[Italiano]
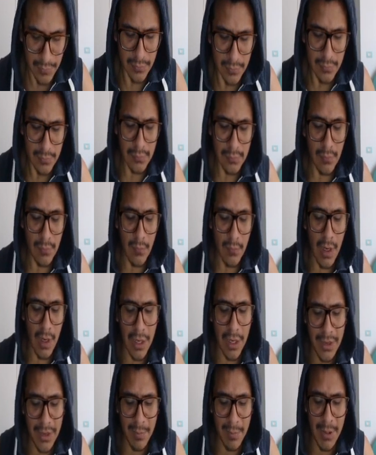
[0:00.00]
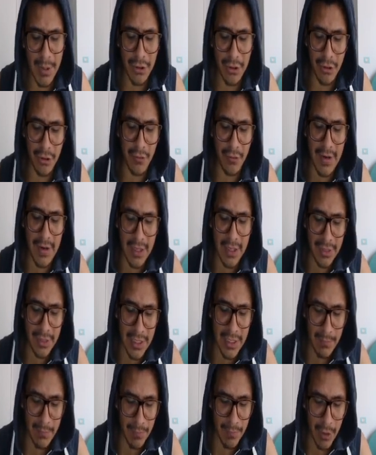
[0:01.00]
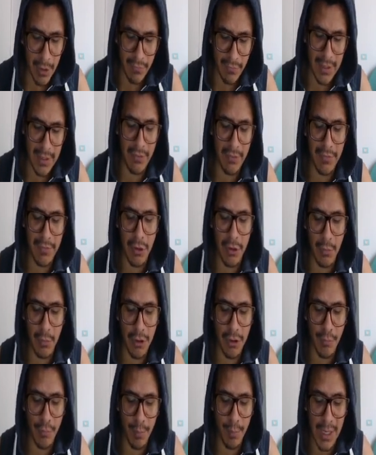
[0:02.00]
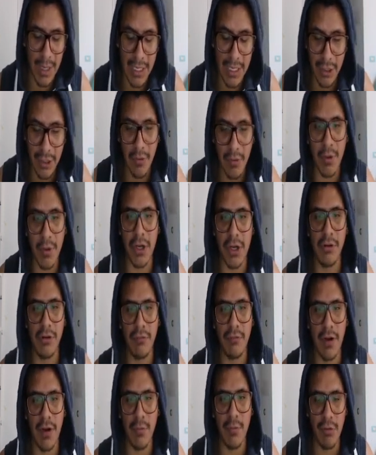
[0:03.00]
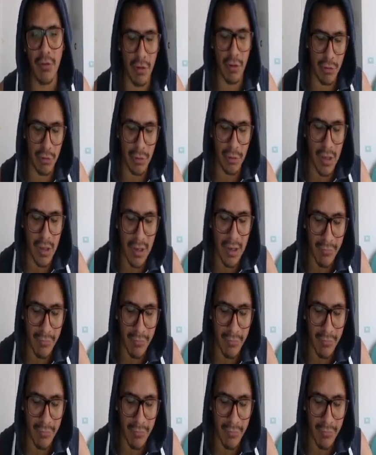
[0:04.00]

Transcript: Andrea Pietro 90 ho Fluffy come compagno perché devo farmi un secondo Ampharos